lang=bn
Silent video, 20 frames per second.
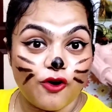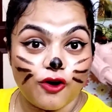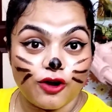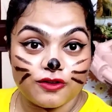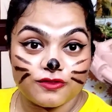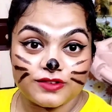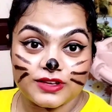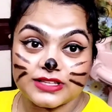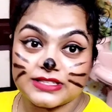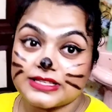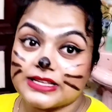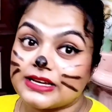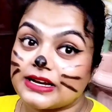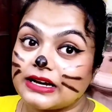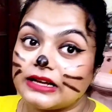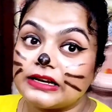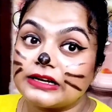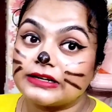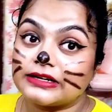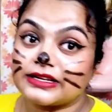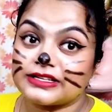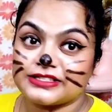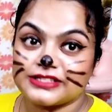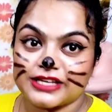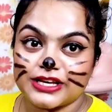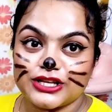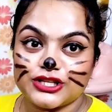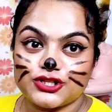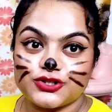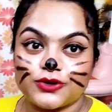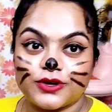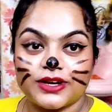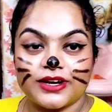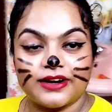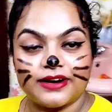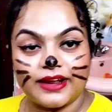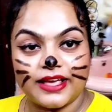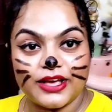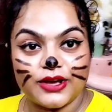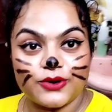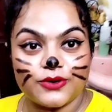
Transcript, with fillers: অবভিয়াসলি কালারটা চেঞ্জ হয়ে গ্রে